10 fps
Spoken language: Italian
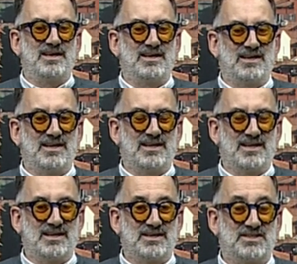
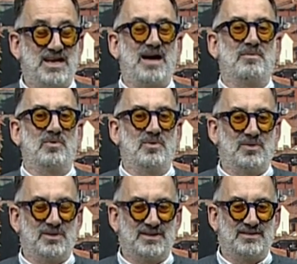eh,
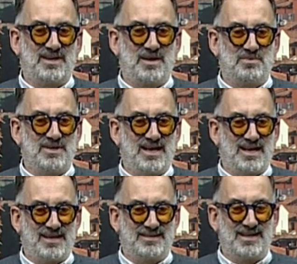siamo in
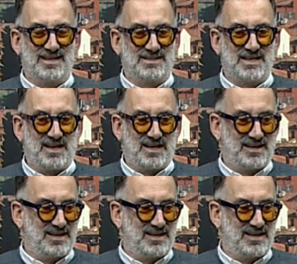trepida attesa